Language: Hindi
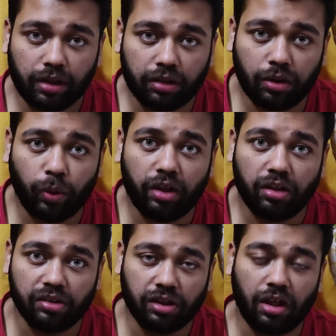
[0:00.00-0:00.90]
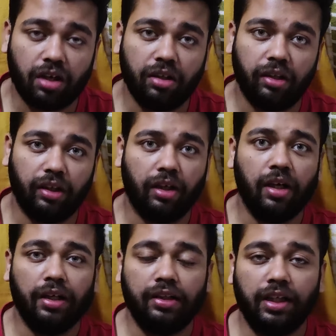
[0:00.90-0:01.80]
करते हुए नजर आ रहे हैं
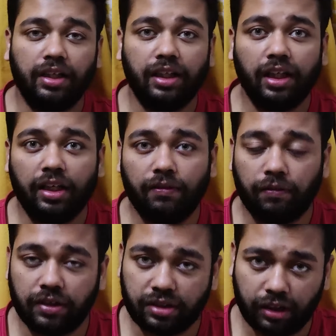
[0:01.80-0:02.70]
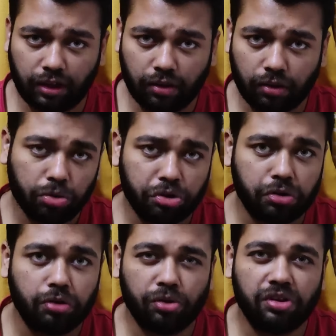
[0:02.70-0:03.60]
देखिए वैसे कुछ
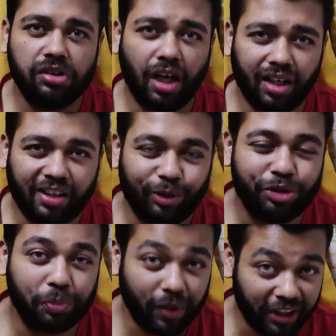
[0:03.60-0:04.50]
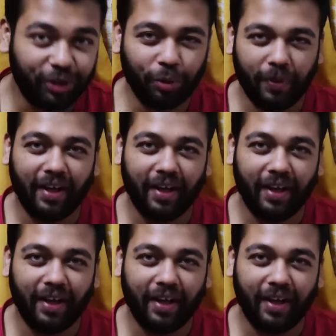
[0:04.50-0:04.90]
कुछ साल कुछ महीनों